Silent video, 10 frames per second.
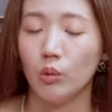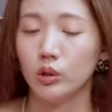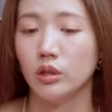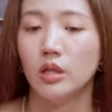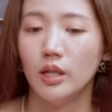或
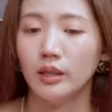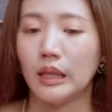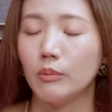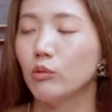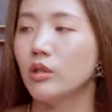是
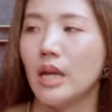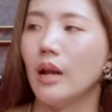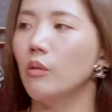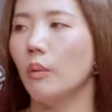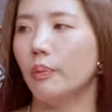底部脏
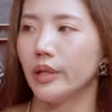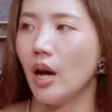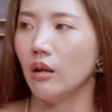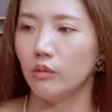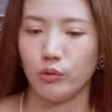了，我不
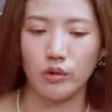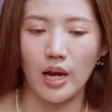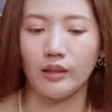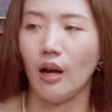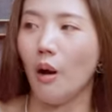要了，我就拿
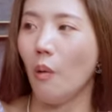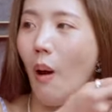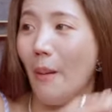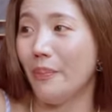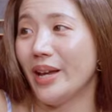来套
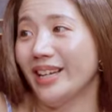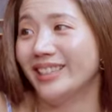花瓶。